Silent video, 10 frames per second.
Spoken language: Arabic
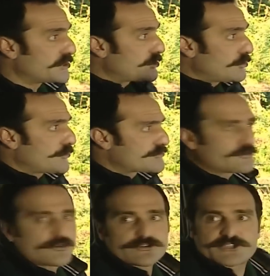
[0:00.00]
ونرجع
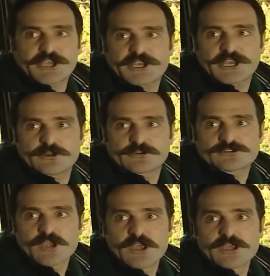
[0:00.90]
نروح ونرجع
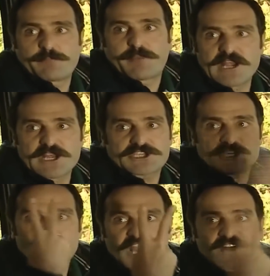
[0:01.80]
مبين احنا